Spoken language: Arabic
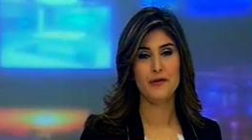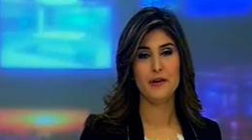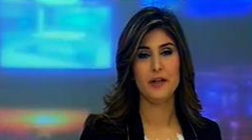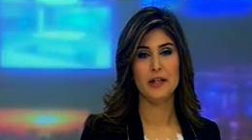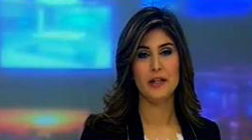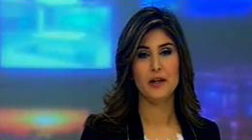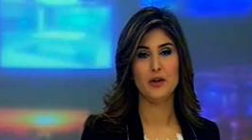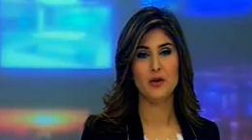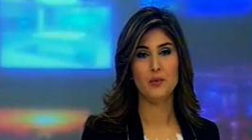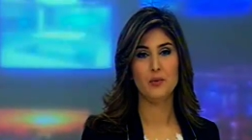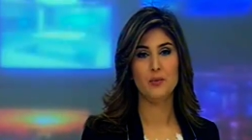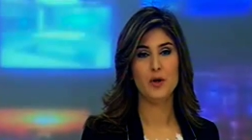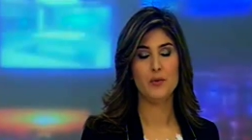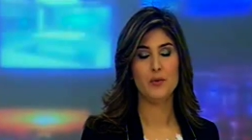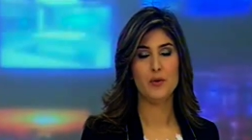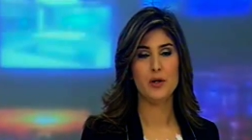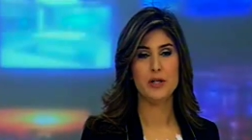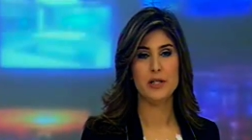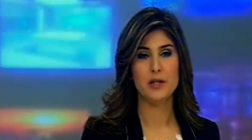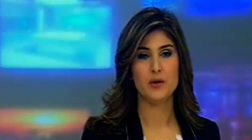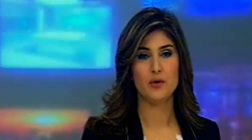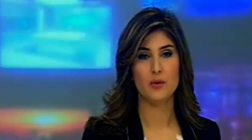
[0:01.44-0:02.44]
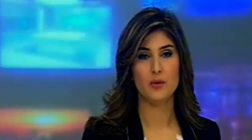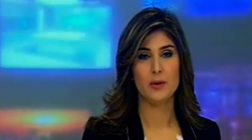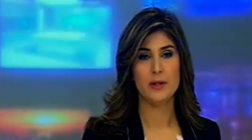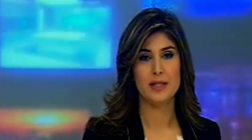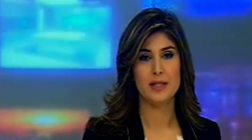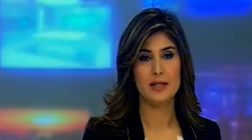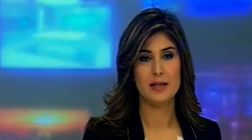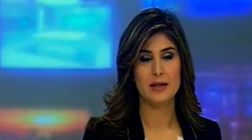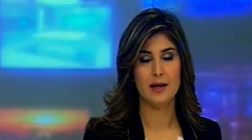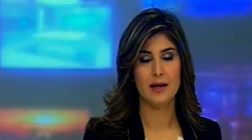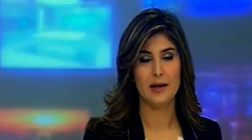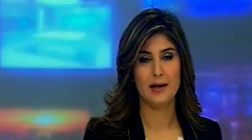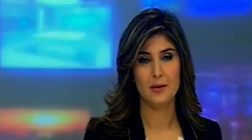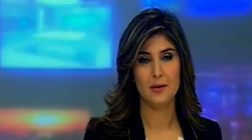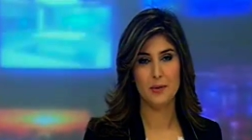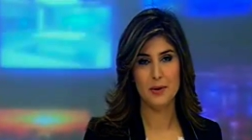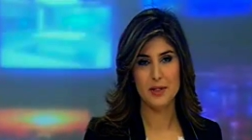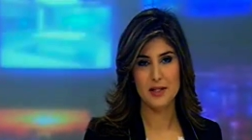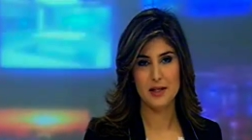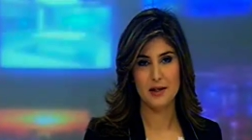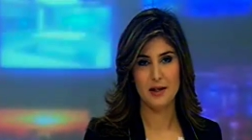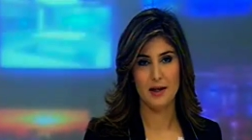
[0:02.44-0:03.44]
أشرف اليوم ووزير
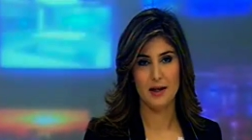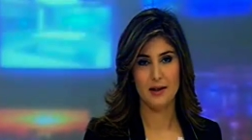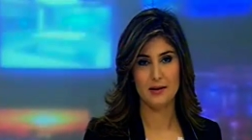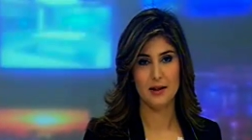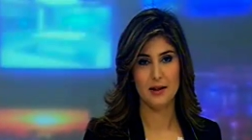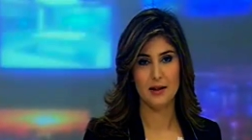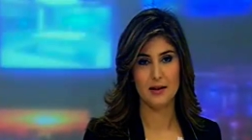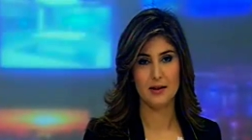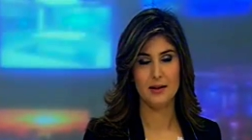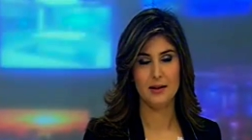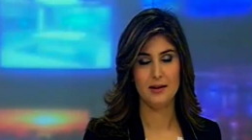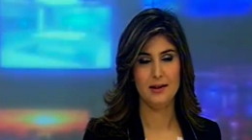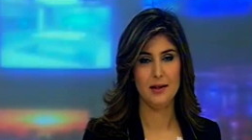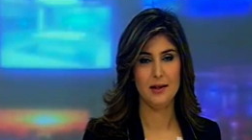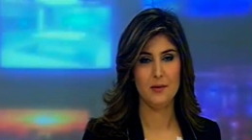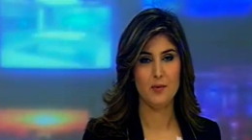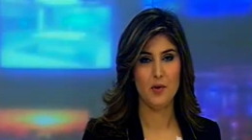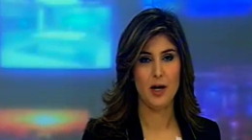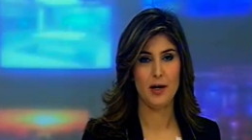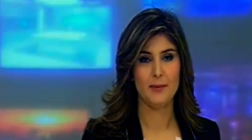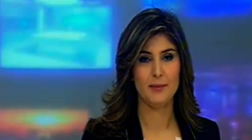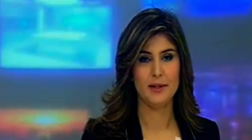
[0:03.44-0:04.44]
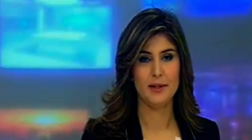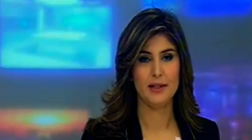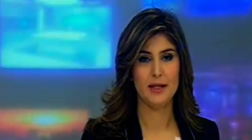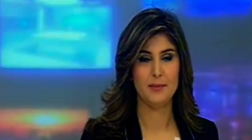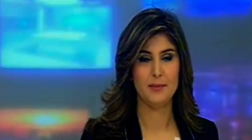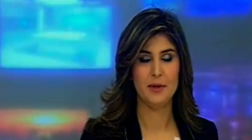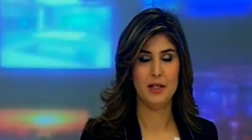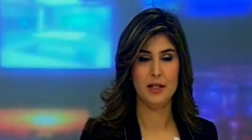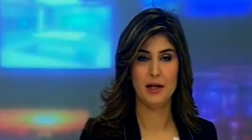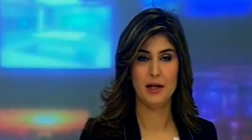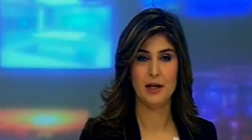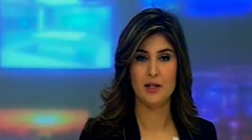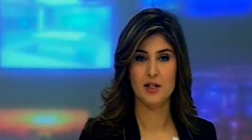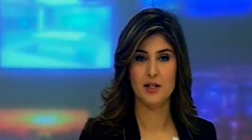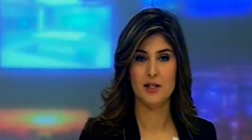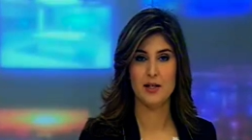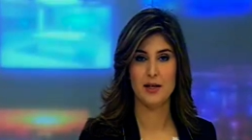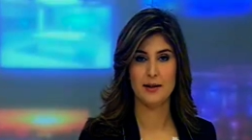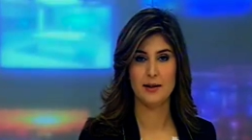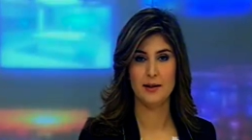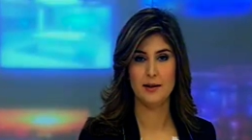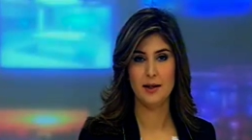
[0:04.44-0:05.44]
السياحة والصناعة التقليدية محمد
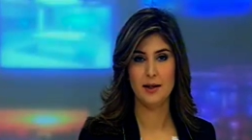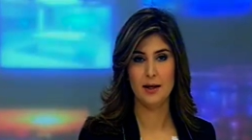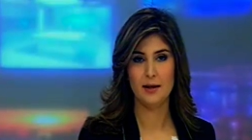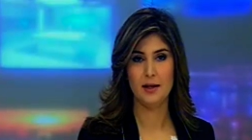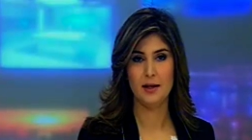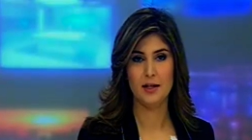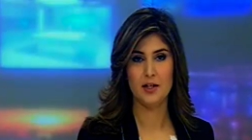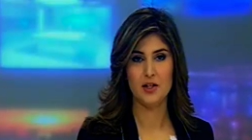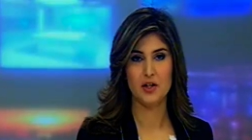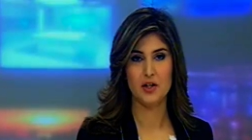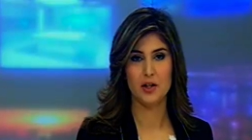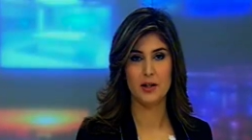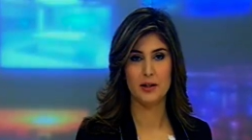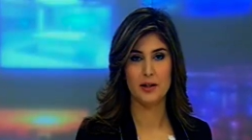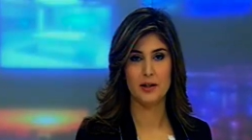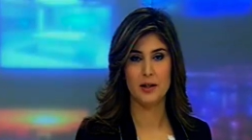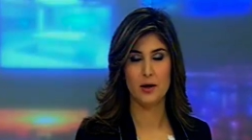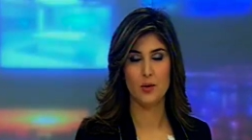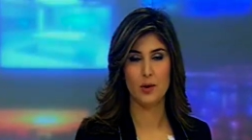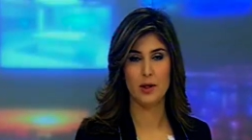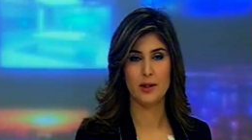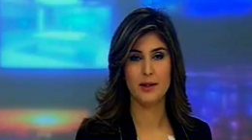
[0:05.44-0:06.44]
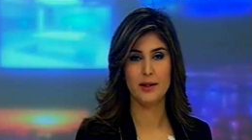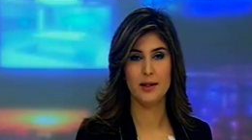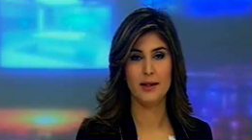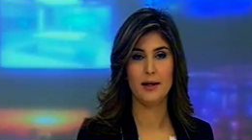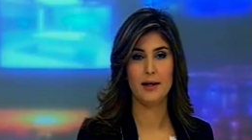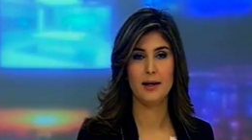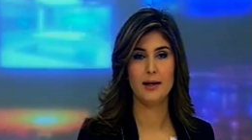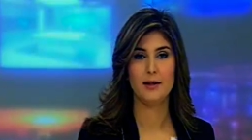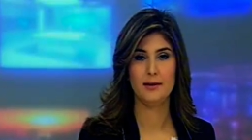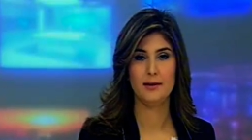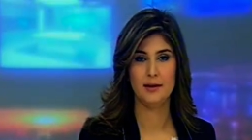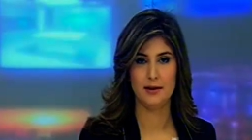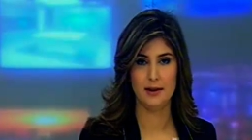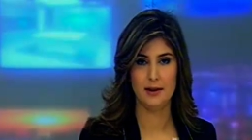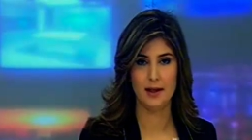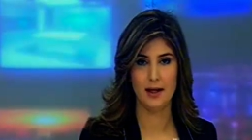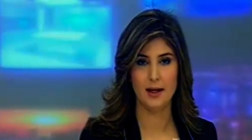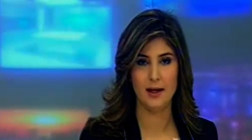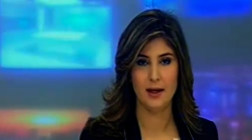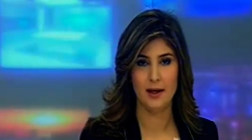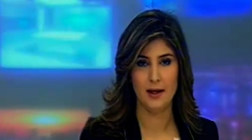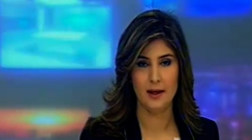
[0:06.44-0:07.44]
أمين حاج سعيد على أشغال الدورة
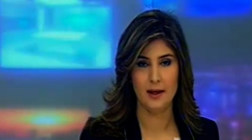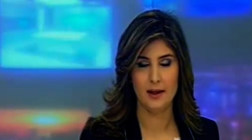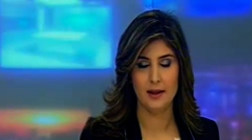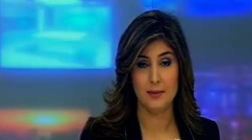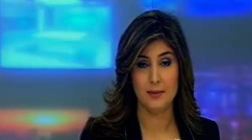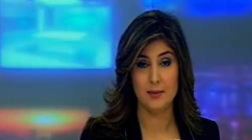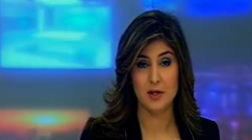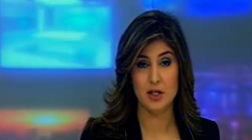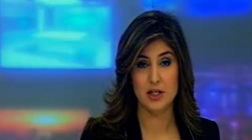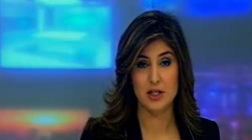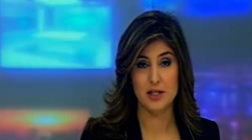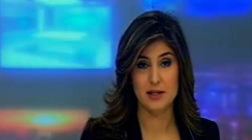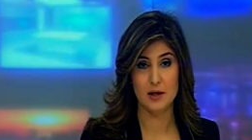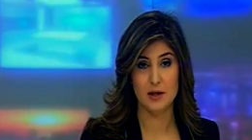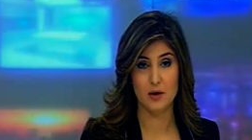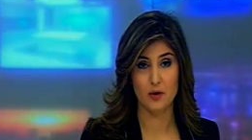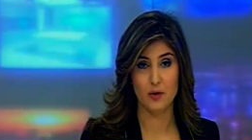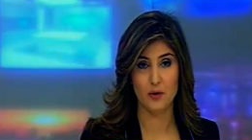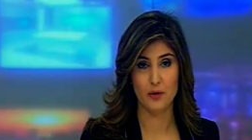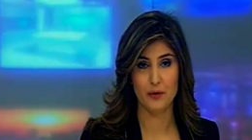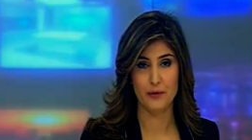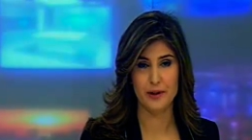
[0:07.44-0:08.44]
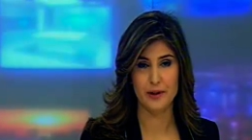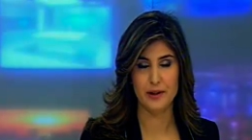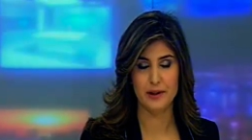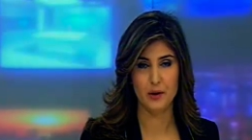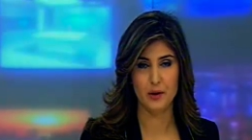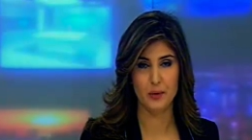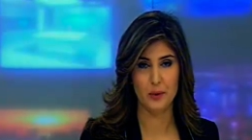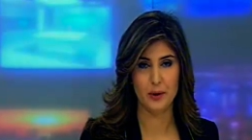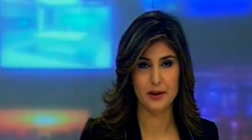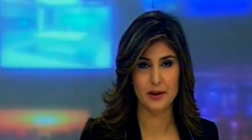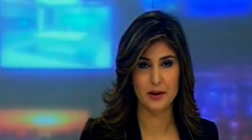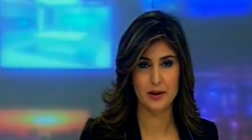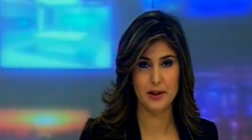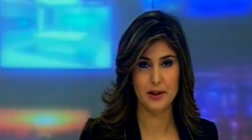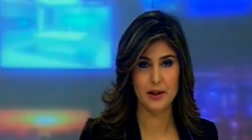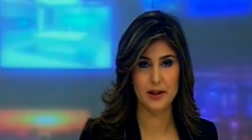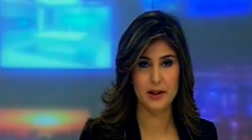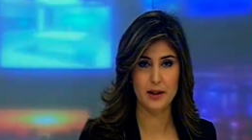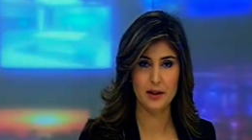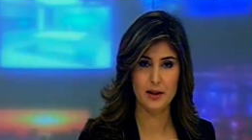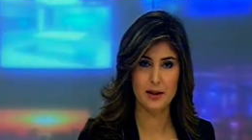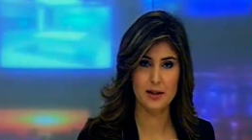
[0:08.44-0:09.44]
العادية لمجلس الغرفة
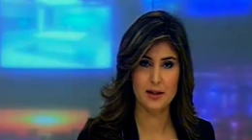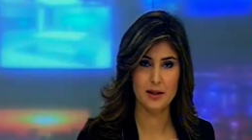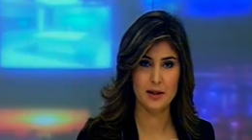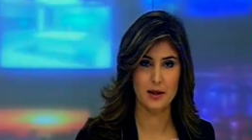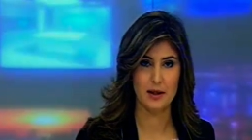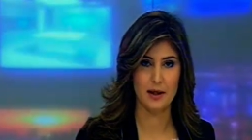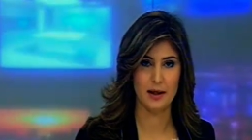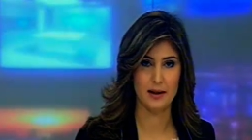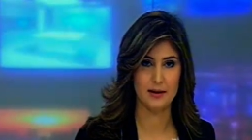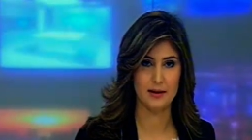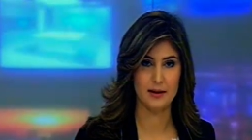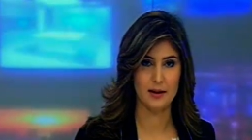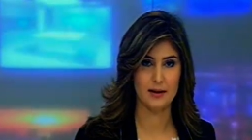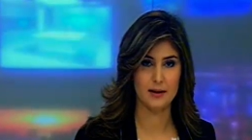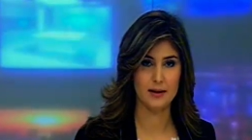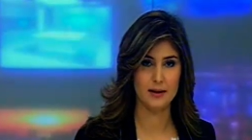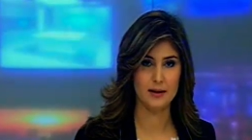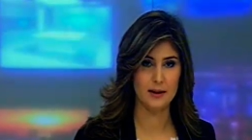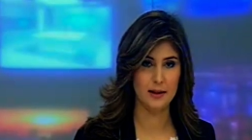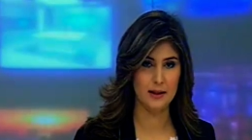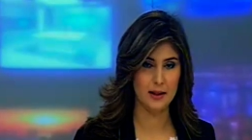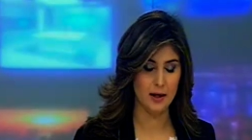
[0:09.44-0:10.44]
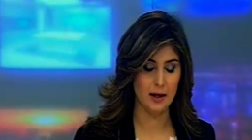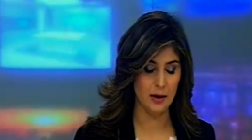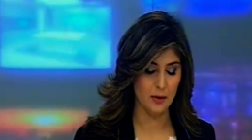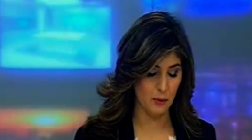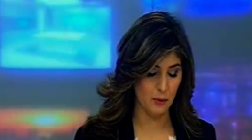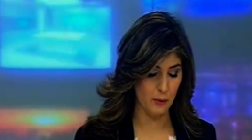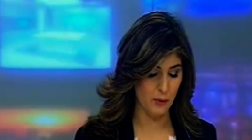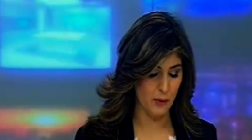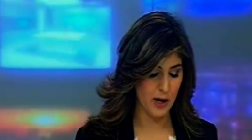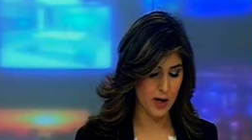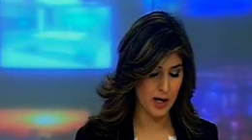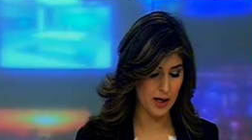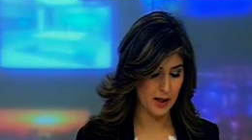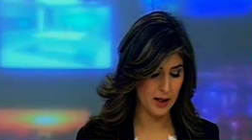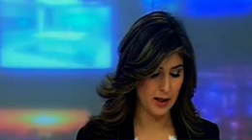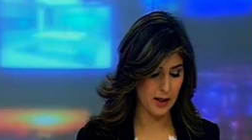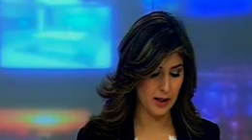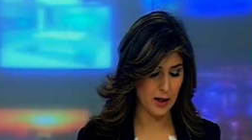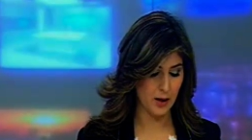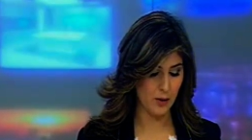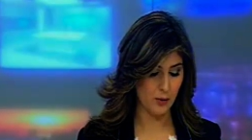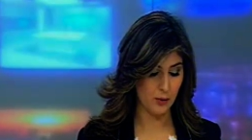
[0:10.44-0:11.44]
الوطنية للصناعة التقليدية و...